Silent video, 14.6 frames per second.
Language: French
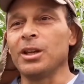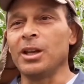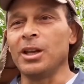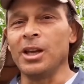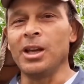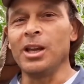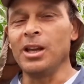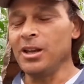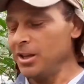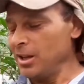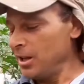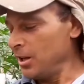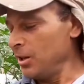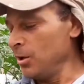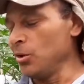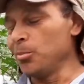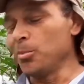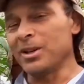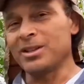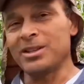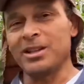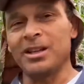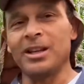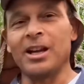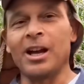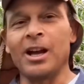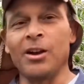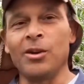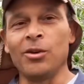et, et de passer
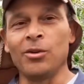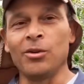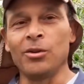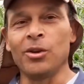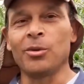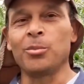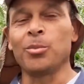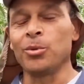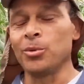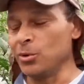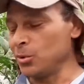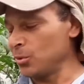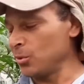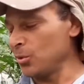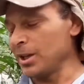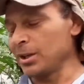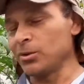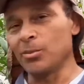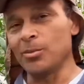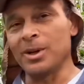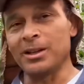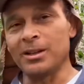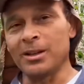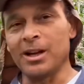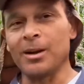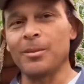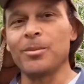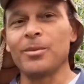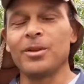à une autre production, la tomate grappe,